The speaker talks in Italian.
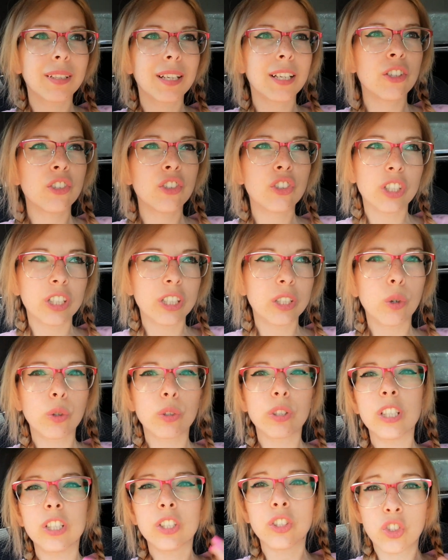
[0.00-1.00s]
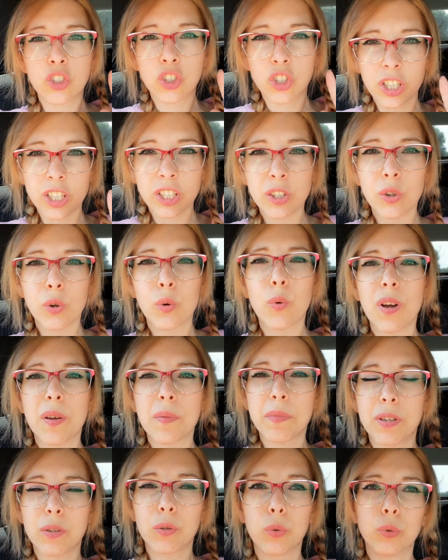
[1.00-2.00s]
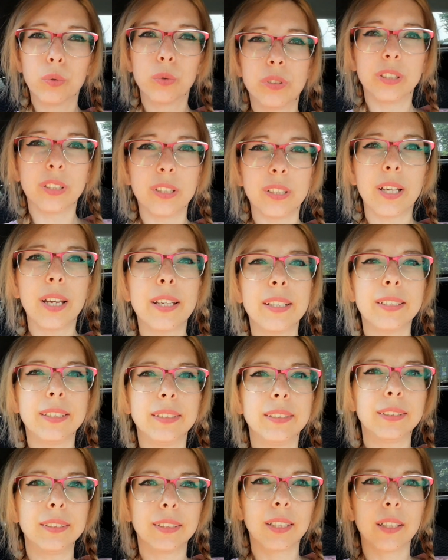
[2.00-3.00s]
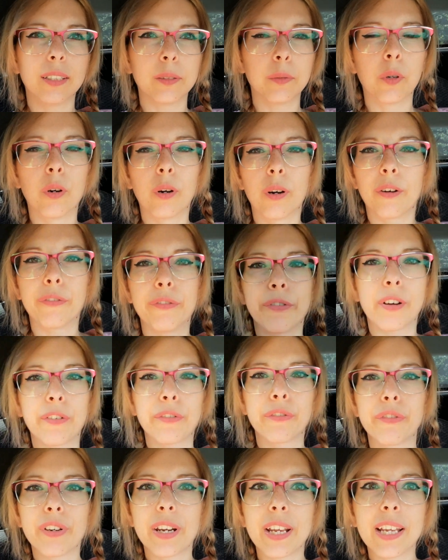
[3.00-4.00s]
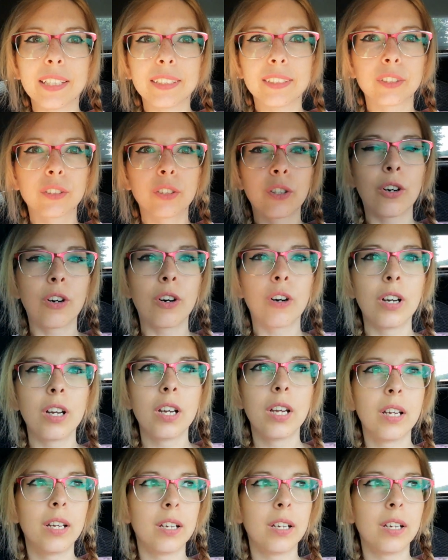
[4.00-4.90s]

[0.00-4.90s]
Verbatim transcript: nel giro di 5 minuti e inizia tipo, a far fresco,